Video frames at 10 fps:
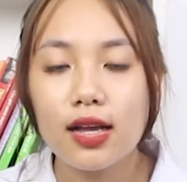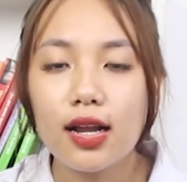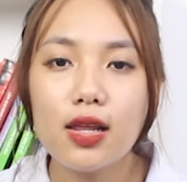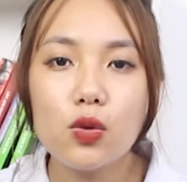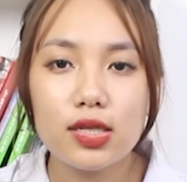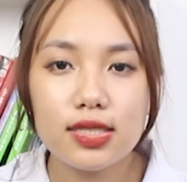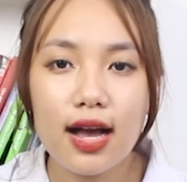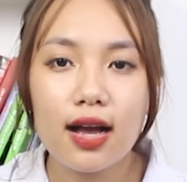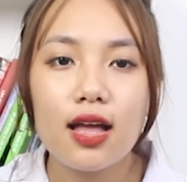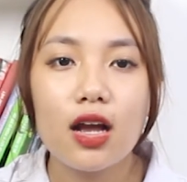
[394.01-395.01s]
Cần lưu ý
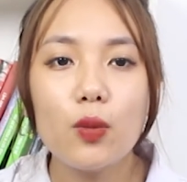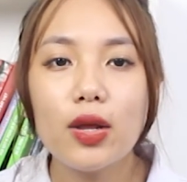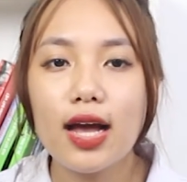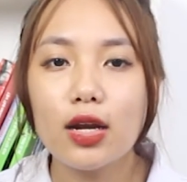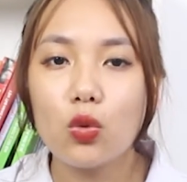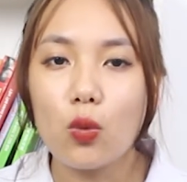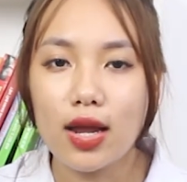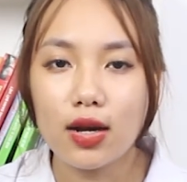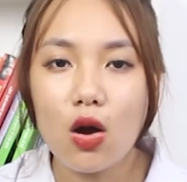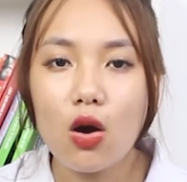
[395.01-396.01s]
rằng không nên ăn
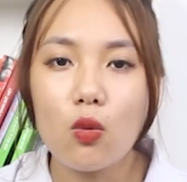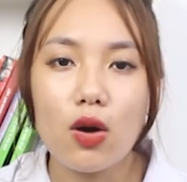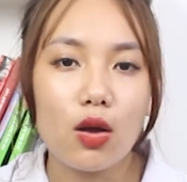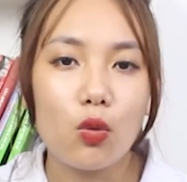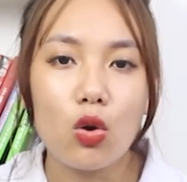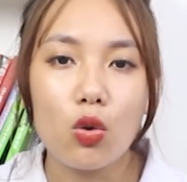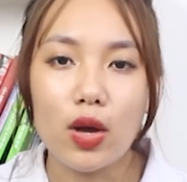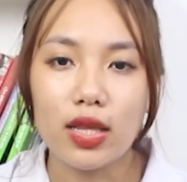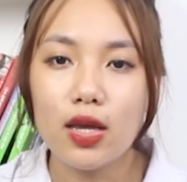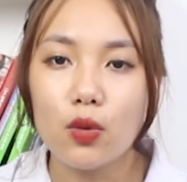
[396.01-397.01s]
quá no hoặc là uống
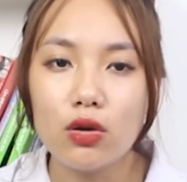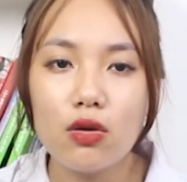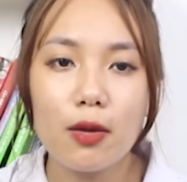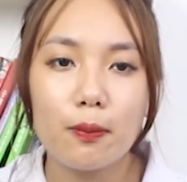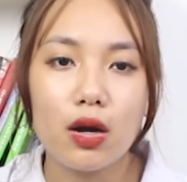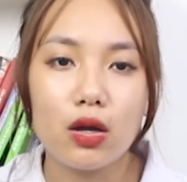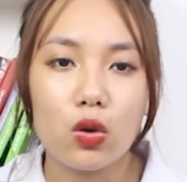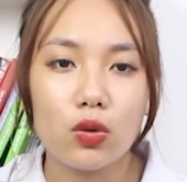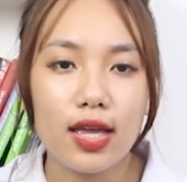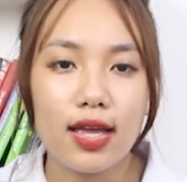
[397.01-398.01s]
quá nhiều nước bởi
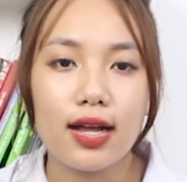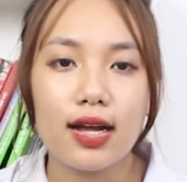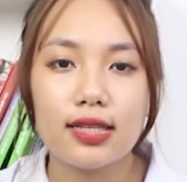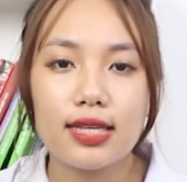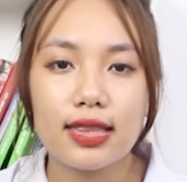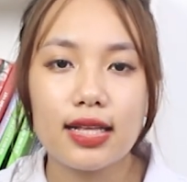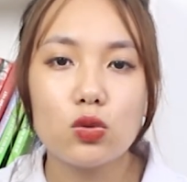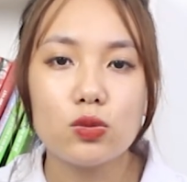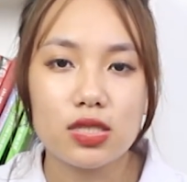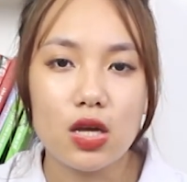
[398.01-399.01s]
có thể gây ra tác
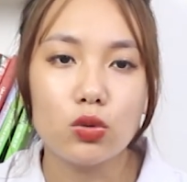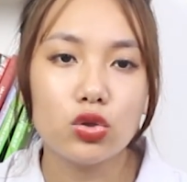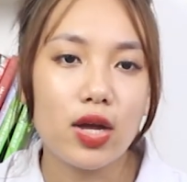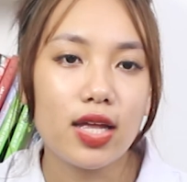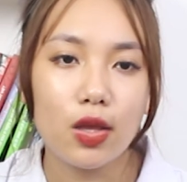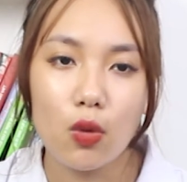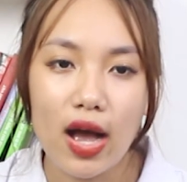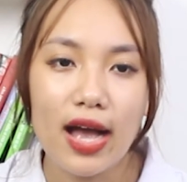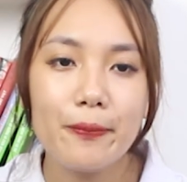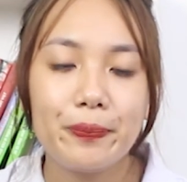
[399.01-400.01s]
dụng xấu cho hệ tiêu
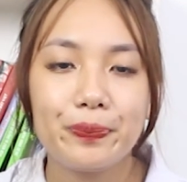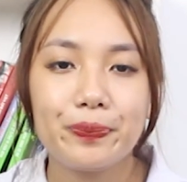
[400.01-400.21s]
hóa.